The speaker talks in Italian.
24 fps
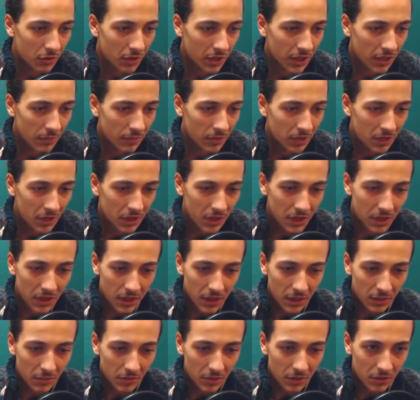con la gamba
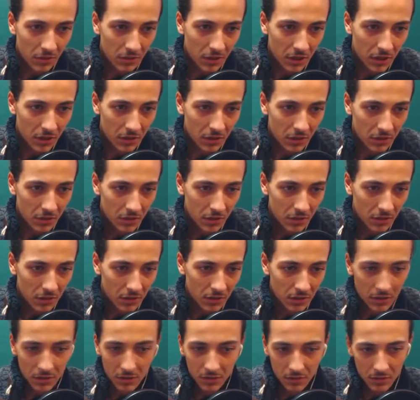sinistra da predone?
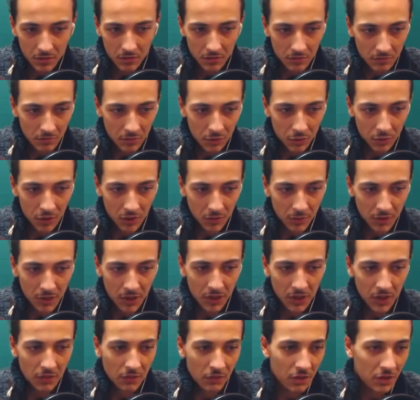
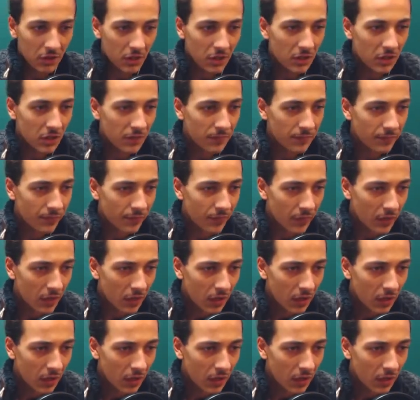Giustamente voi dite.